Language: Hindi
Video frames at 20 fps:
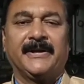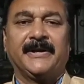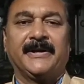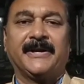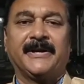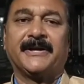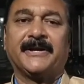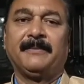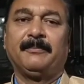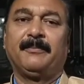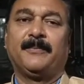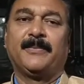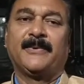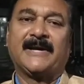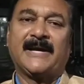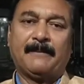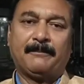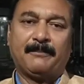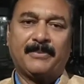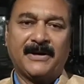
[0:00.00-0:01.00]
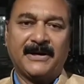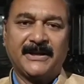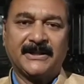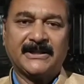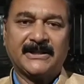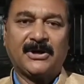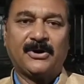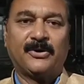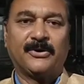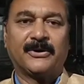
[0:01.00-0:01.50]
एक कि क्या पहले
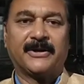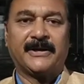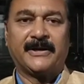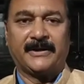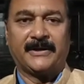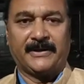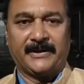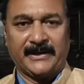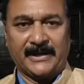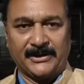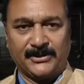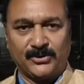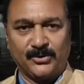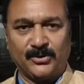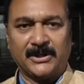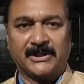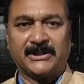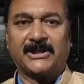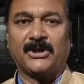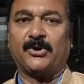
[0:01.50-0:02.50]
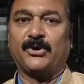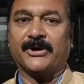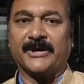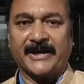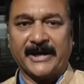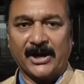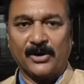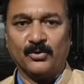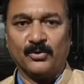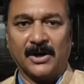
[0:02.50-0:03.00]
था और क्या ज़रूरत था और
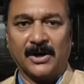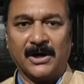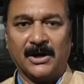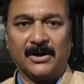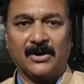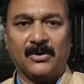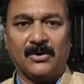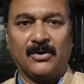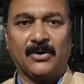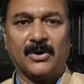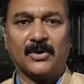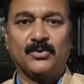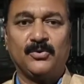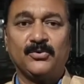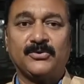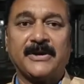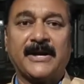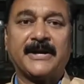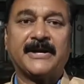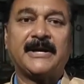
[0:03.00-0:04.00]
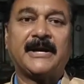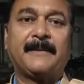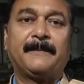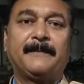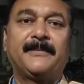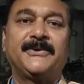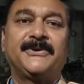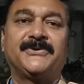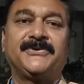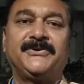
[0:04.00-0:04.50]
क्या हुआ और दूसरा कि
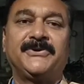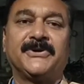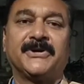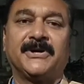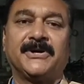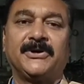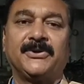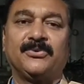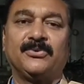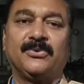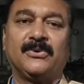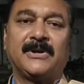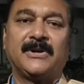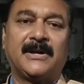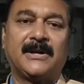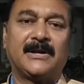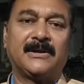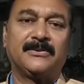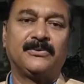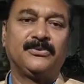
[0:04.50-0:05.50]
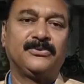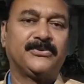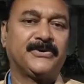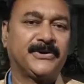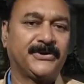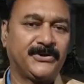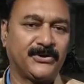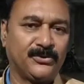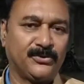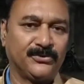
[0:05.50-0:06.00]
आप इस जगह की तुलना दूसरे
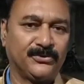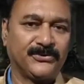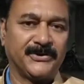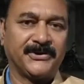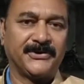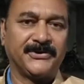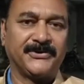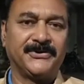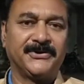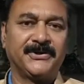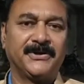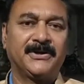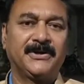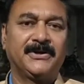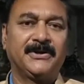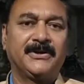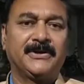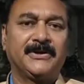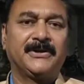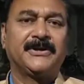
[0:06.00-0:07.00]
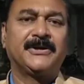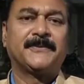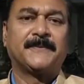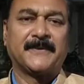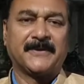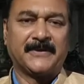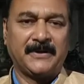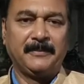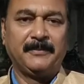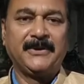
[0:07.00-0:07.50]
जगहों से कीजिए
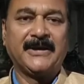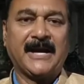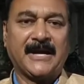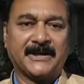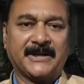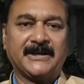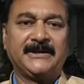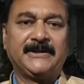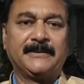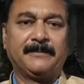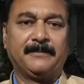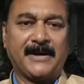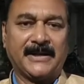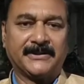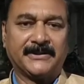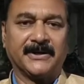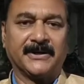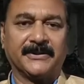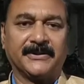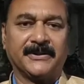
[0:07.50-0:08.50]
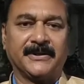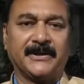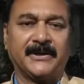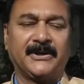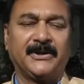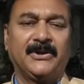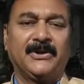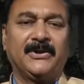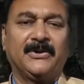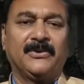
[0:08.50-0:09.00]
स्पेशली बिहार की जब बात करते हैं
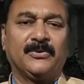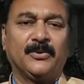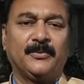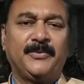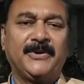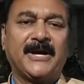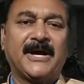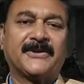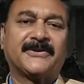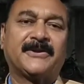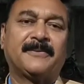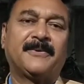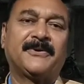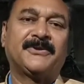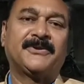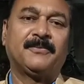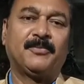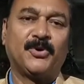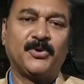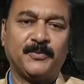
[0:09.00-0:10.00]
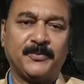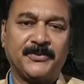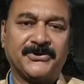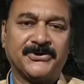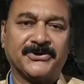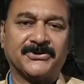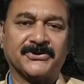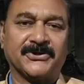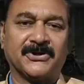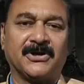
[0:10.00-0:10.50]
तो बिहार समय से बहुत
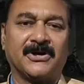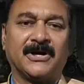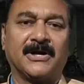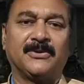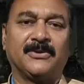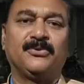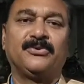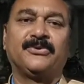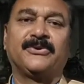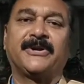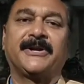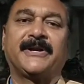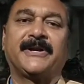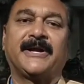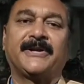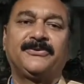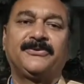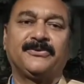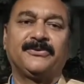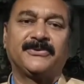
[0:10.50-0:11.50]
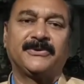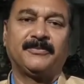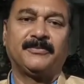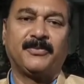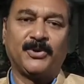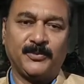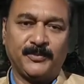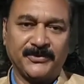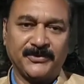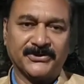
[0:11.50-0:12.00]
पीछे चल रहा है दूसरे राज्यों से
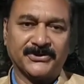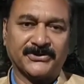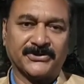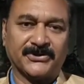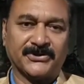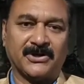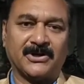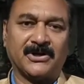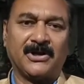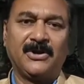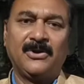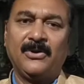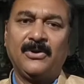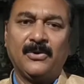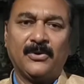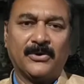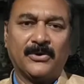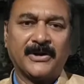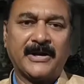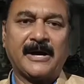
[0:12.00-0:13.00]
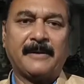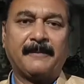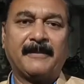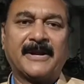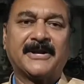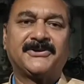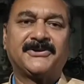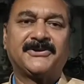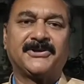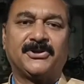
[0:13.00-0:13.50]
बहुत पीछे चल रहा है और ये
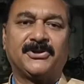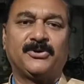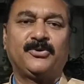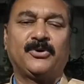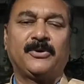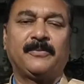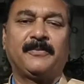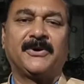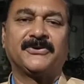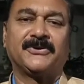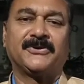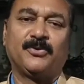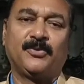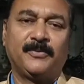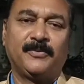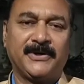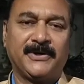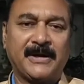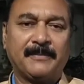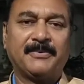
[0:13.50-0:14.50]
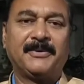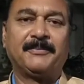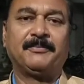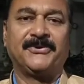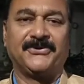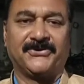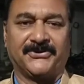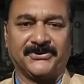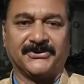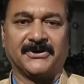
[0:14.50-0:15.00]
हमारा क्षेत्र जो है बक्सर वो भी काफ़ी
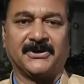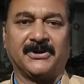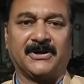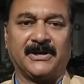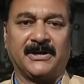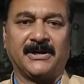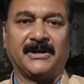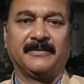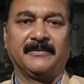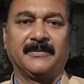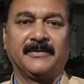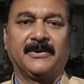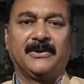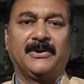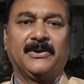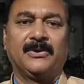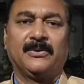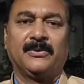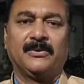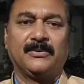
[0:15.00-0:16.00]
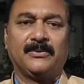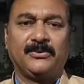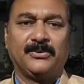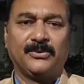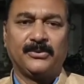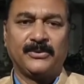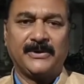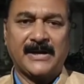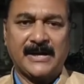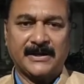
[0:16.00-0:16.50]
पीछे चल रहा है
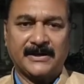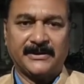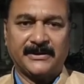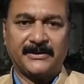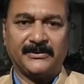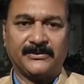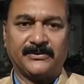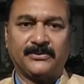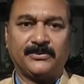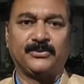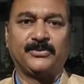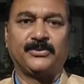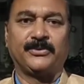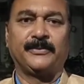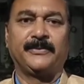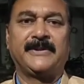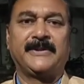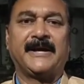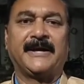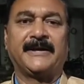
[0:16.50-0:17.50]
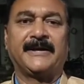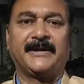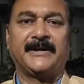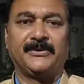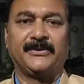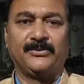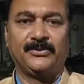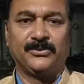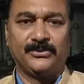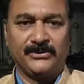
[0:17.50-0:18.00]
जो यहाँ की सुख सुविधाएँ हैं
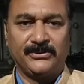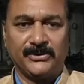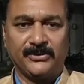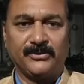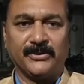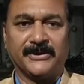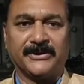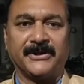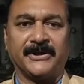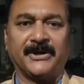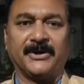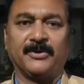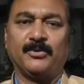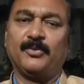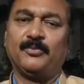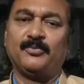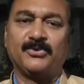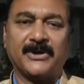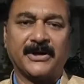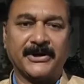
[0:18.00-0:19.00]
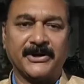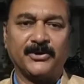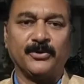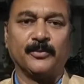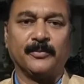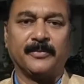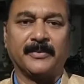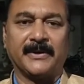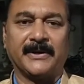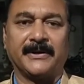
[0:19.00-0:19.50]
जो ज़रूरतें हैं वो पूरा नहीं हो
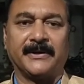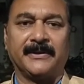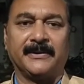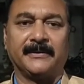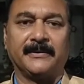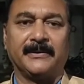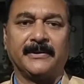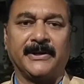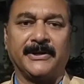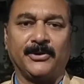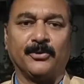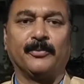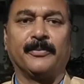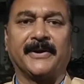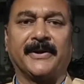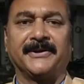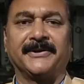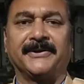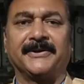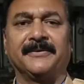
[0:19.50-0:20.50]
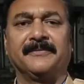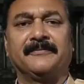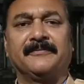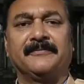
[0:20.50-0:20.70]
पा रही नहीं हो पा रही हैं